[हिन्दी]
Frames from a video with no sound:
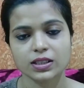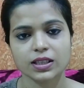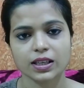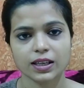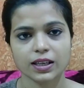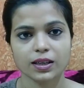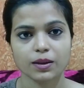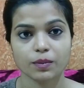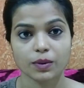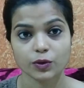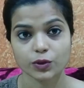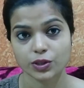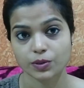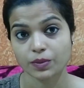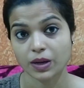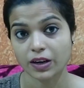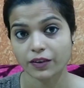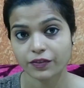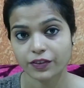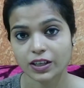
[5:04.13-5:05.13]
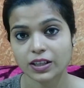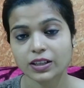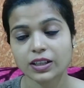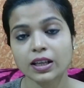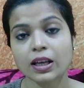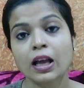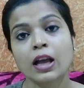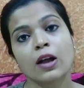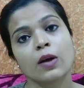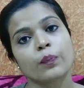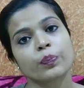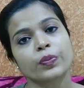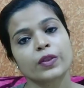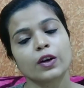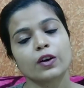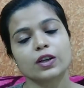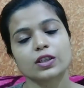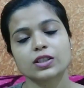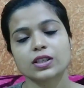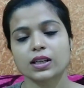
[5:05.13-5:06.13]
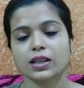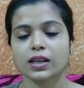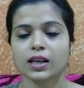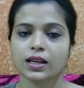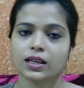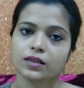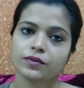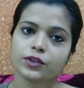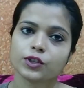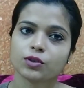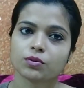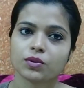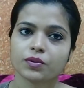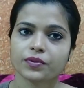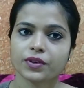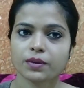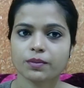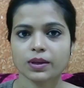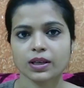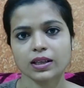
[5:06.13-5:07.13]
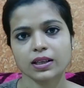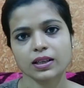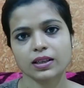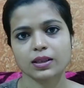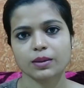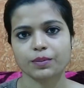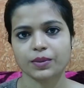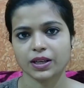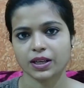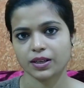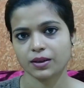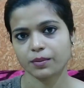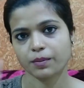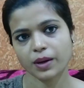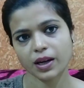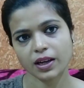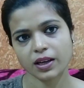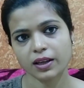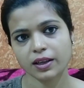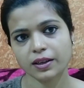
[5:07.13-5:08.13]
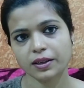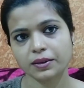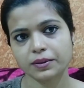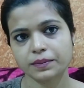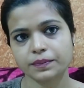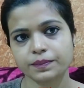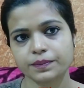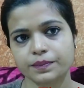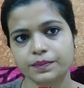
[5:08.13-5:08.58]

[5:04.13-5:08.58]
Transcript: इसके लिए मुझे माफ़ कर दे और चलिए अगली वीडियो में फिर मिलेंगे तब के लिए बाय